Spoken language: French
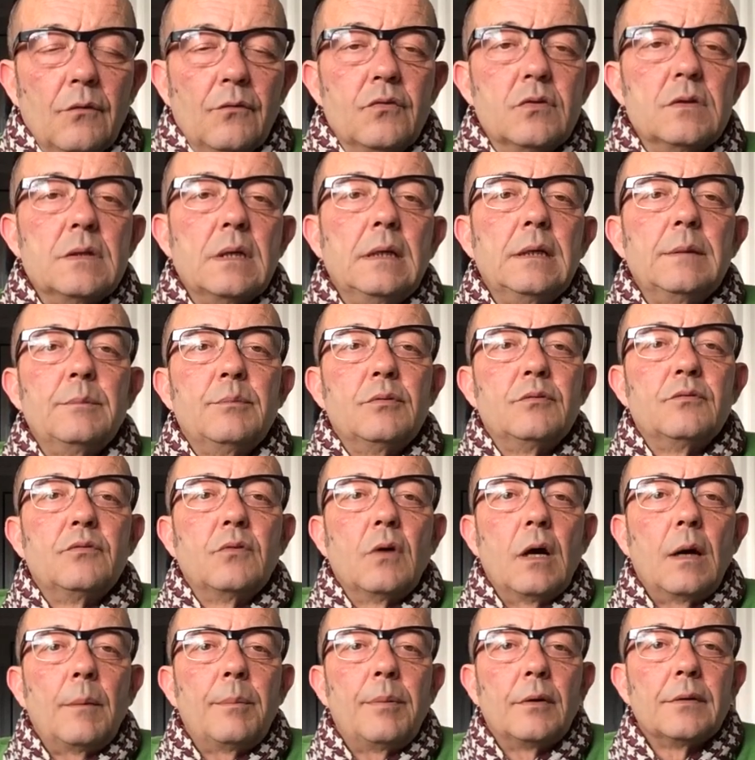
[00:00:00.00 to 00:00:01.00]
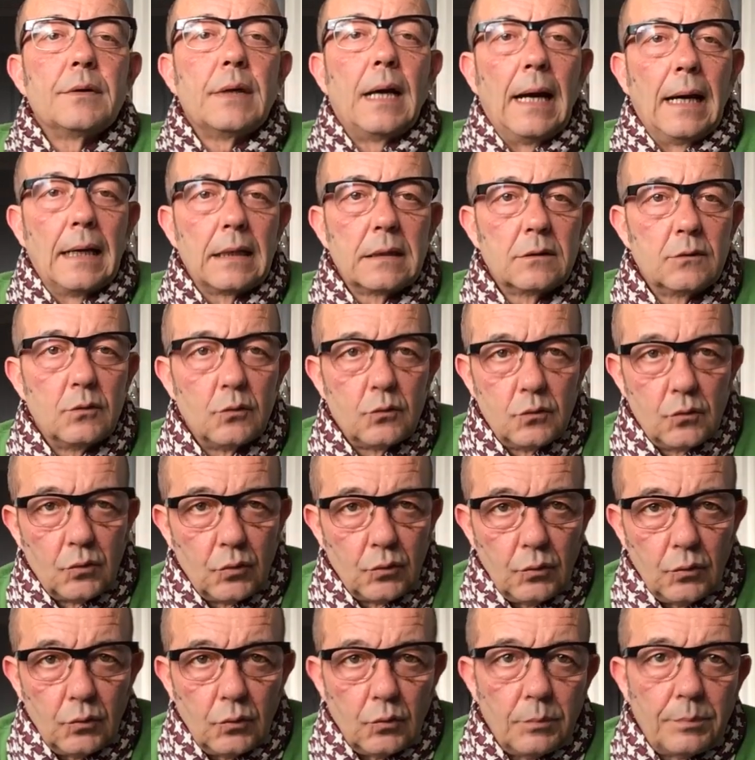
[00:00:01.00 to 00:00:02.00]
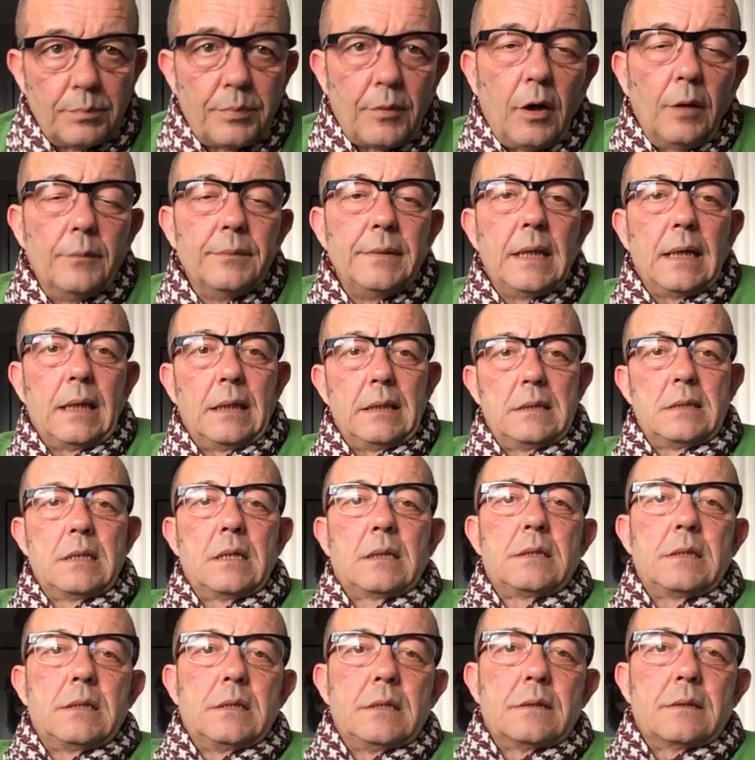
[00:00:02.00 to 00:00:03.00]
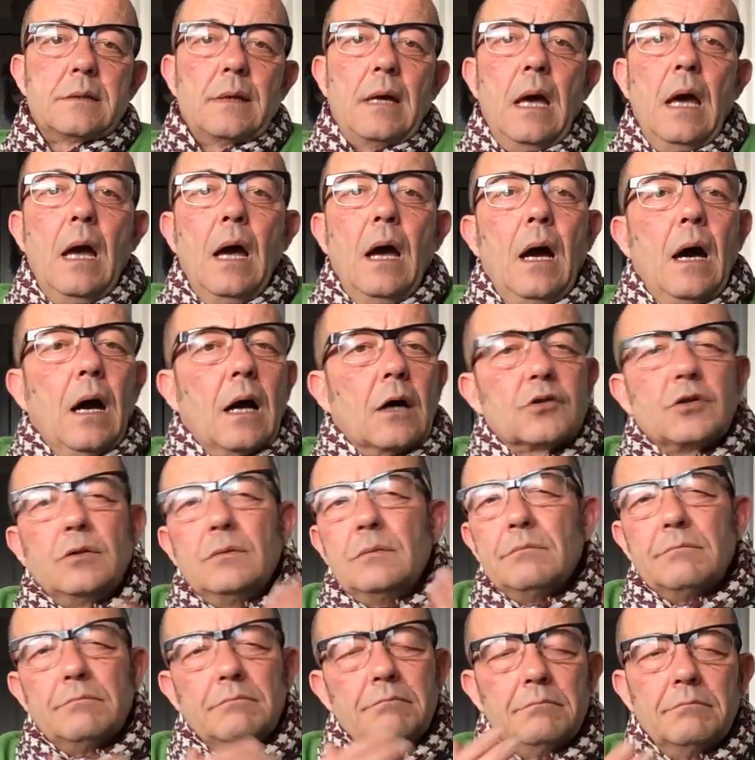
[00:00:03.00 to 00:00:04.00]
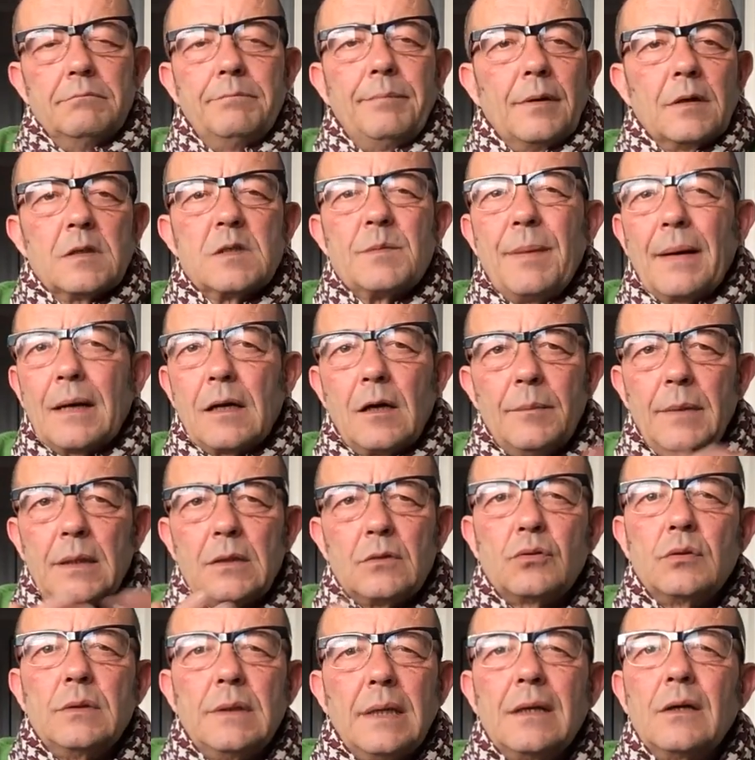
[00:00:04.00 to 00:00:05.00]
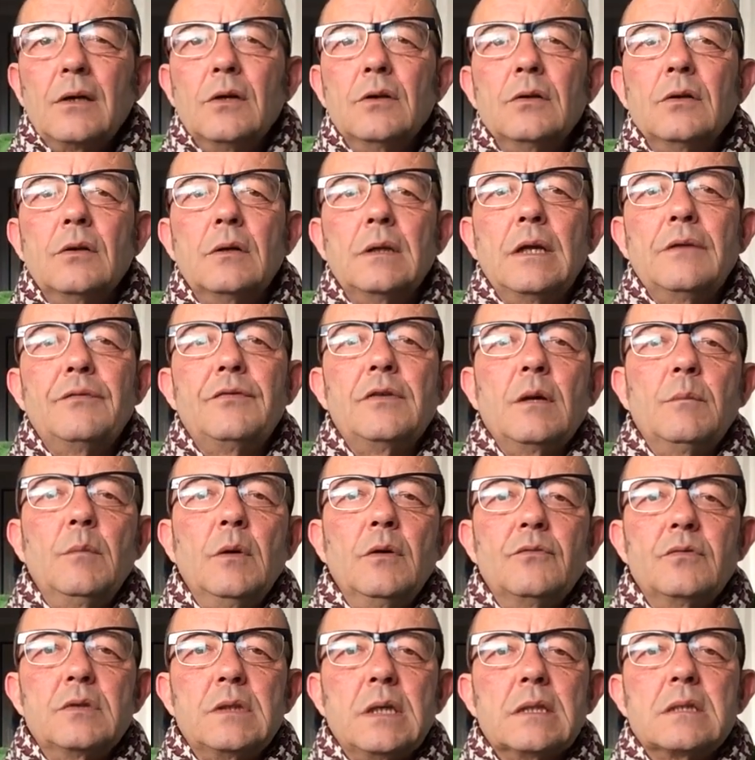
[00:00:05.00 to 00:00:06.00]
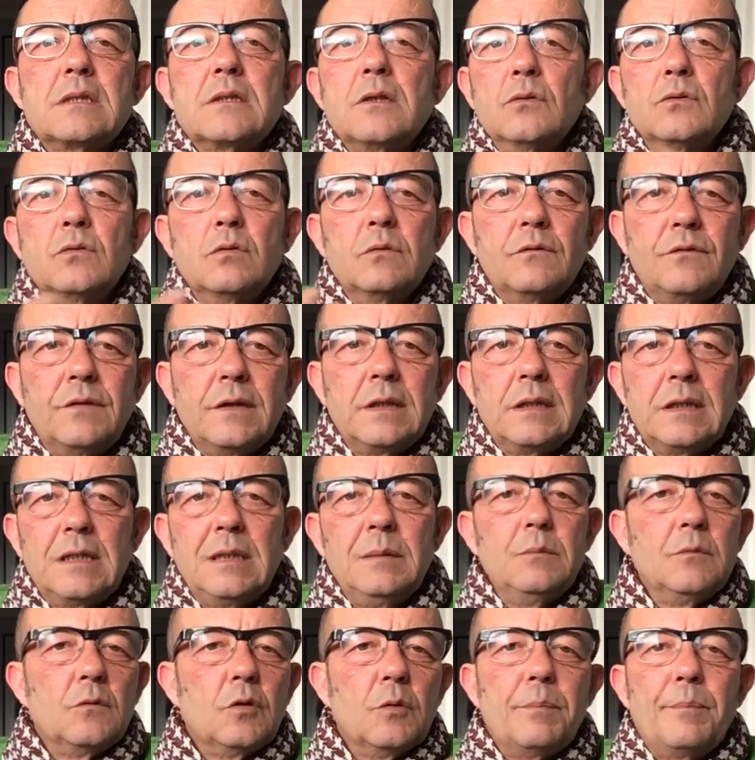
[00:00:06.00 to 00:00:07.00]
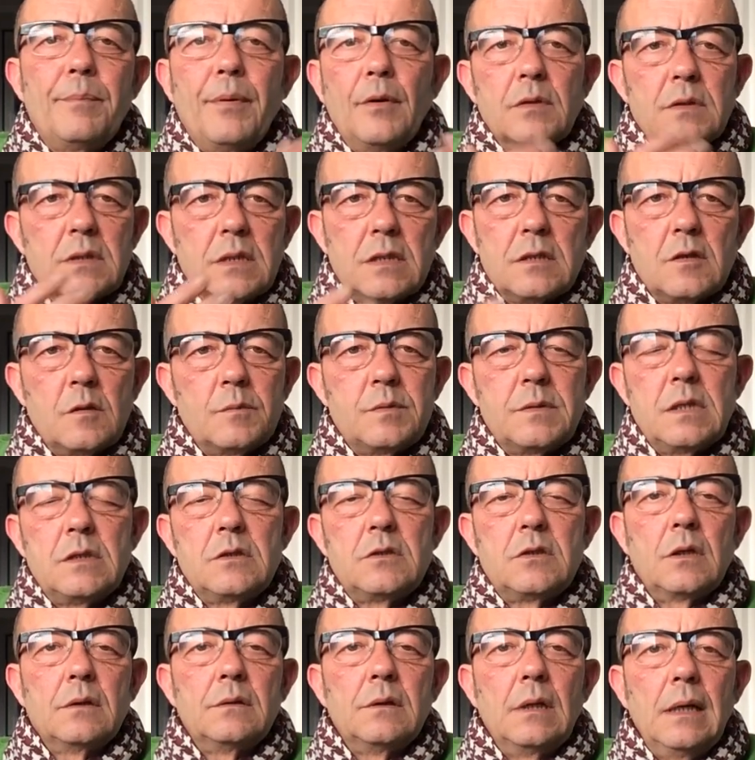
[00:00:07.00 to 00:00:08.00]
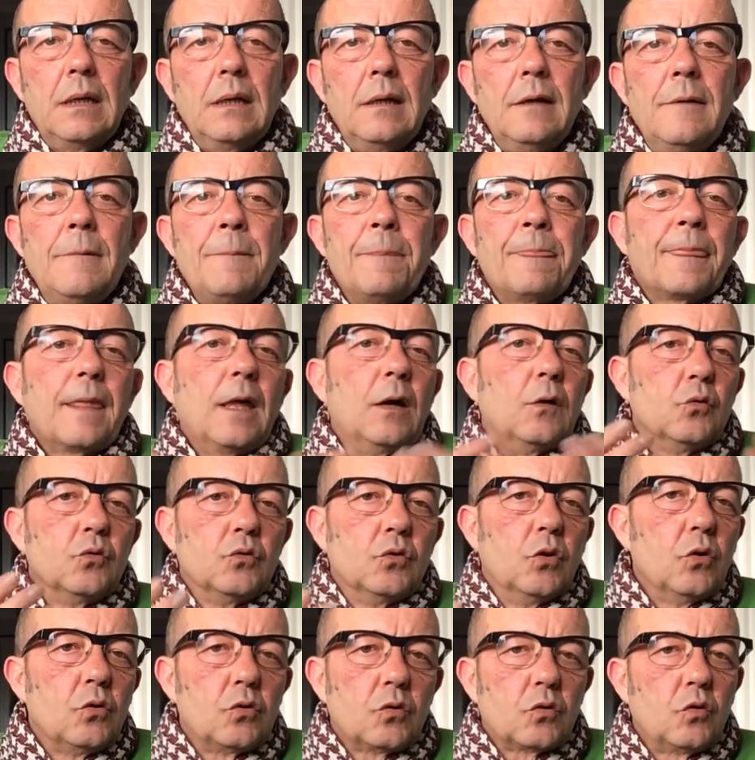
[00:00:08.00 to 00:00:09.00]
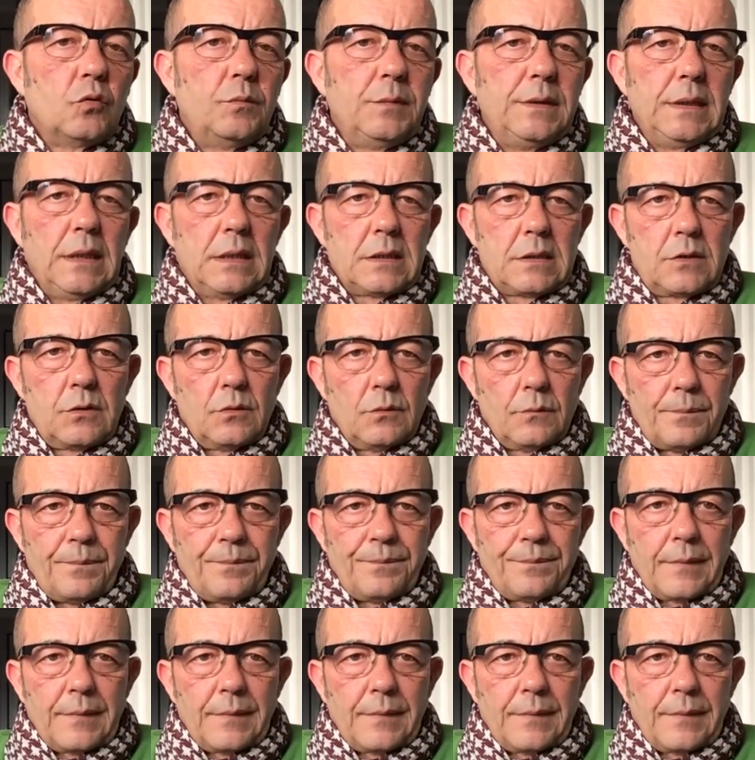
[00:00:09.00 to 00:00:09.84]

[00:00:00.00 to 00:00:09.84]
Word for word: vous allez pouvoir prendre acte du premier exercice je ne pense pas commettre une erreur en affirmant que vous êtes sans doute victime de pensées obsessionnelles ou de ruminations.